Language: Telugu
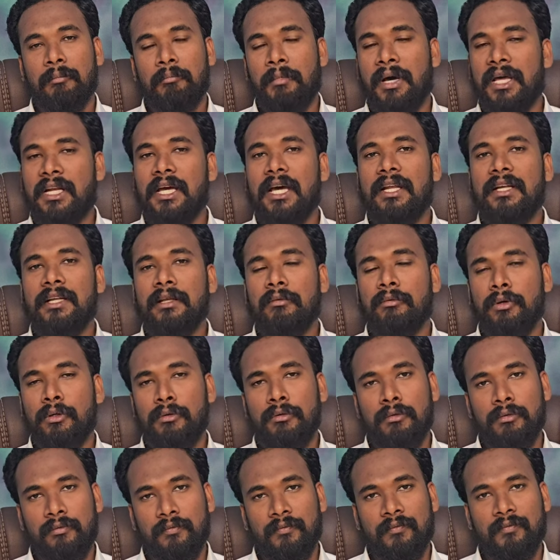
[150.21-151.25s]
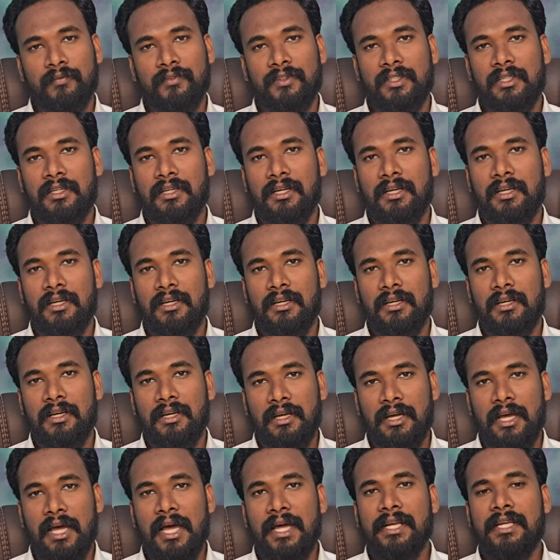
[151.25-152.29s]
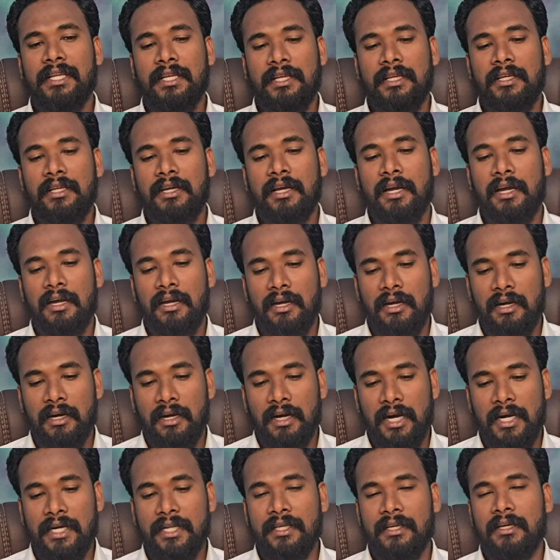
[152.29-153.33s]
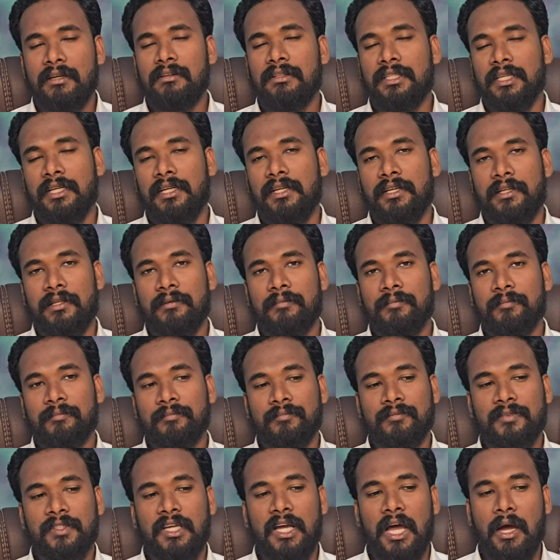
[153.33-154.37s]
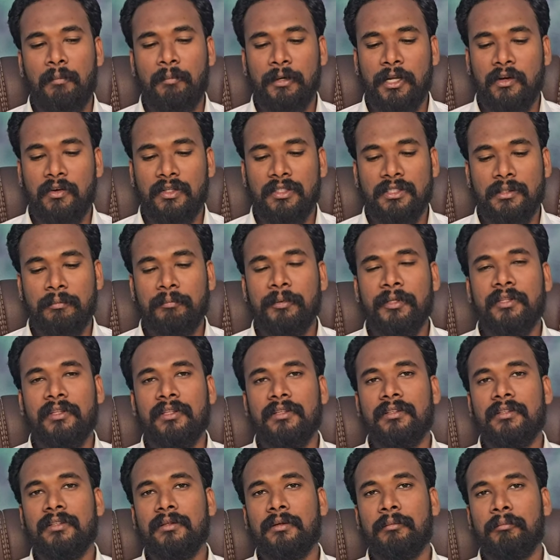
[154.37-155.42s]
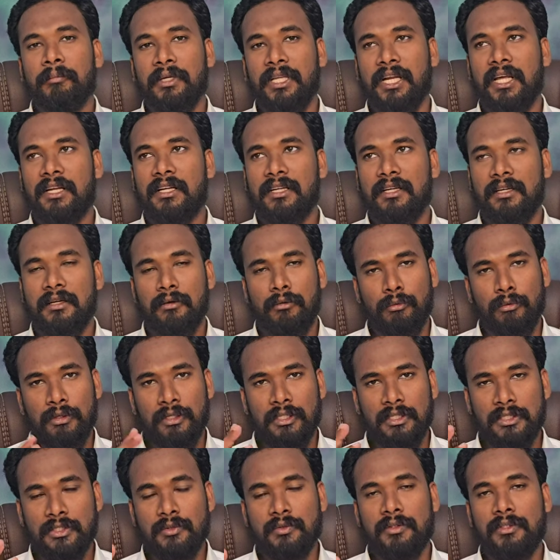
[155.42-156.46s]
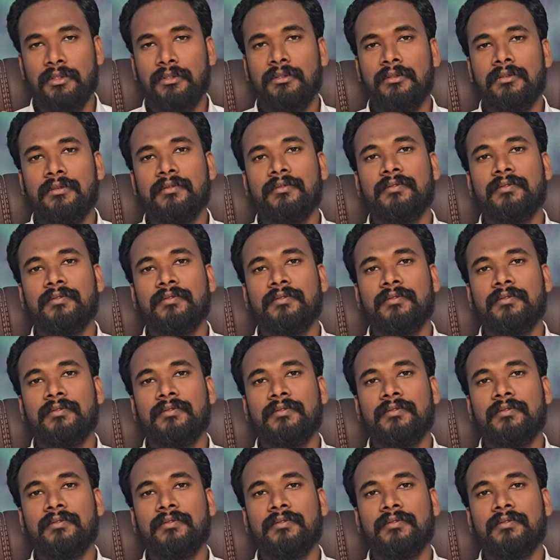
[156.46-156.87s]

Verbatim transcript: మా నాన్నెవరు అని అడిగారు తల్లిని అప్పుడు ఆవిడ చెప్పింది మీ నాన్న కోటీశ్వరుడు